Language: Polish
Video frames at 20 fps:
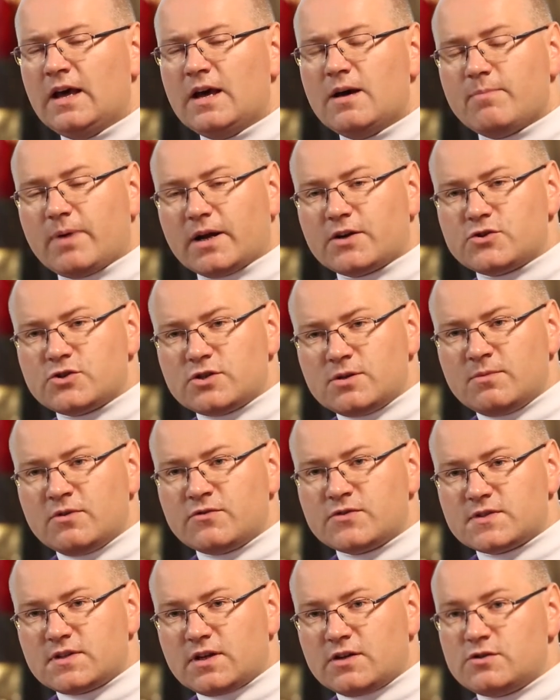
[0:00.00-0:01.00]
Patrzymy
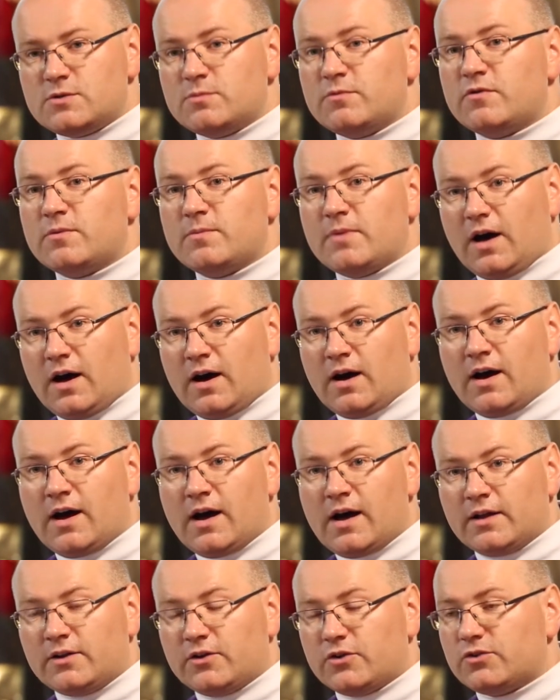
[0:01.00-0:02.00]
wstecz i mówimy:
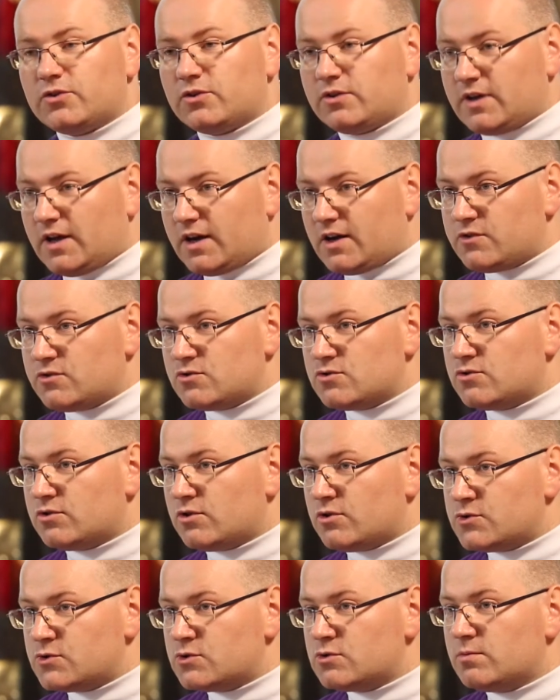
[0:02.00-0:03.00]
Aha, no to teraz już
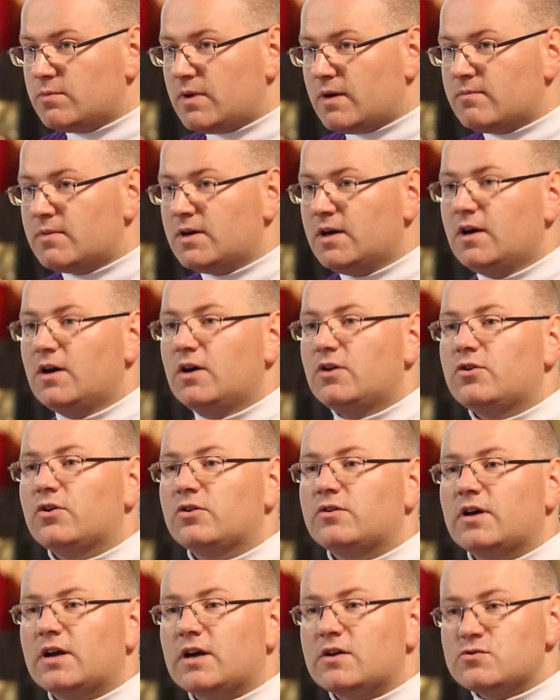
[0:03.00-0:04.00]
rozumiem, to
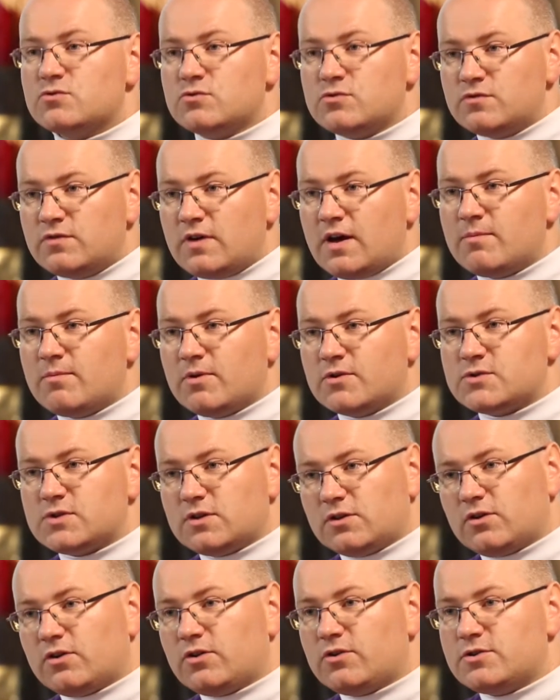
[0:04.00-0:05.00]
teraz już wiem o co
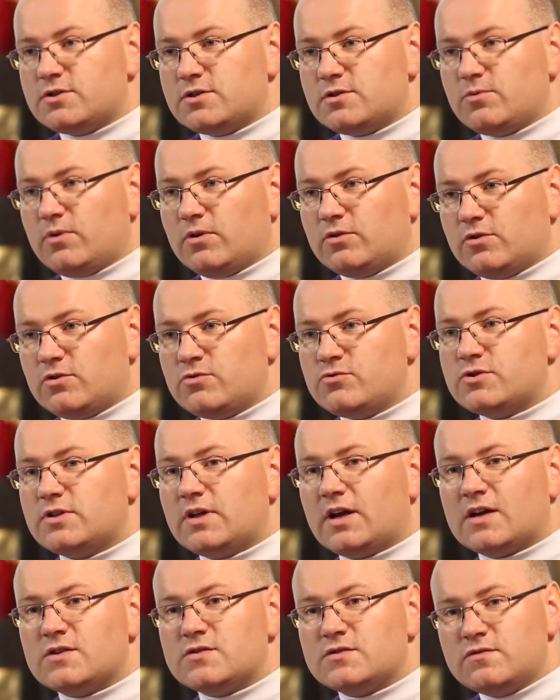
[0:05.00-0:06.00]
to chodziło, to już
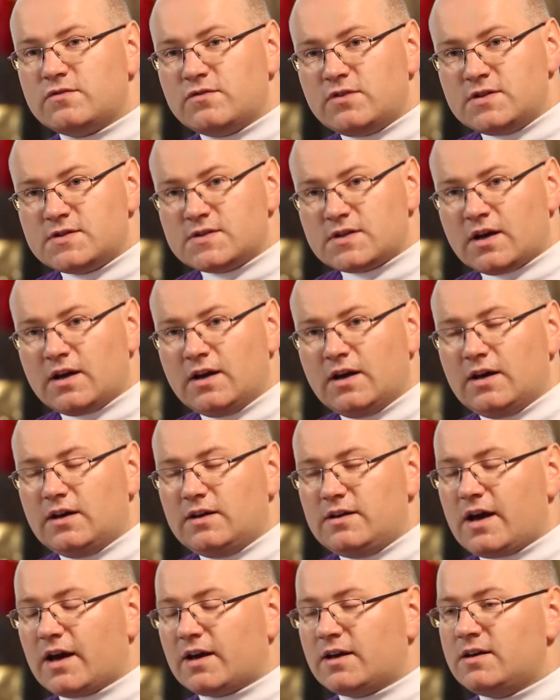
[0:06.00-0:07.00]
teraz widzę,
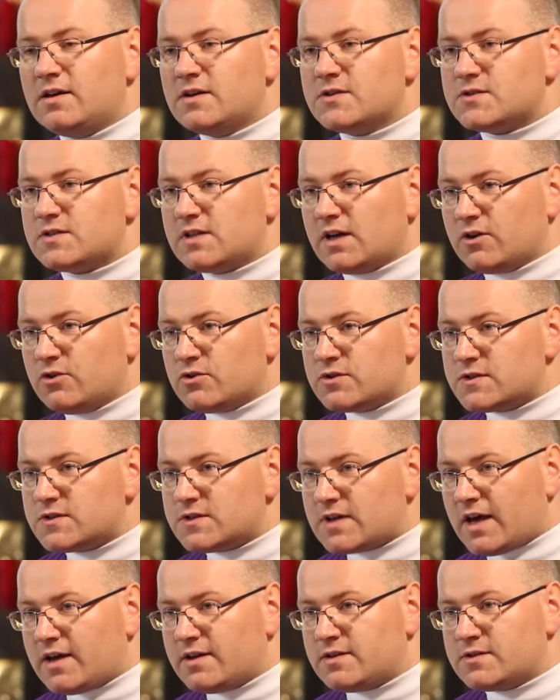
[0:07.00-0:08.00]
jaki jest tego
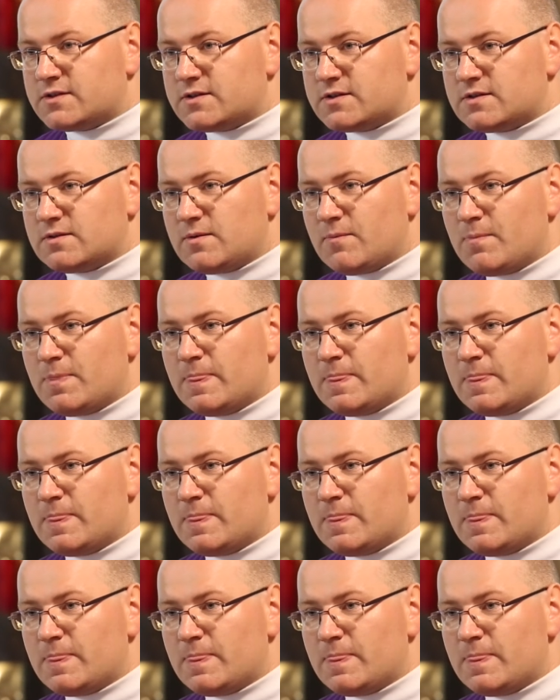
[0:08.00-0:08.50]
sens.